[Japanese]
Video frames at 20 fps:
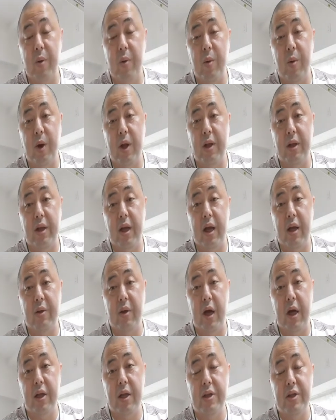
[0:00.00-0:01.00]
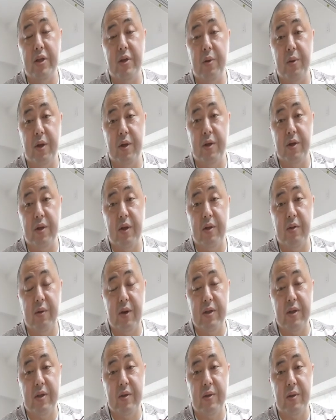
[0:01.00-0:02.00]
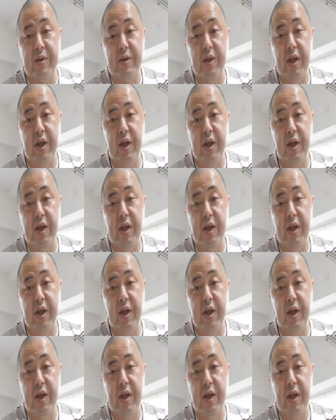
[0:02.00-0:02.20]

こうやってあの話をですね、詳しくし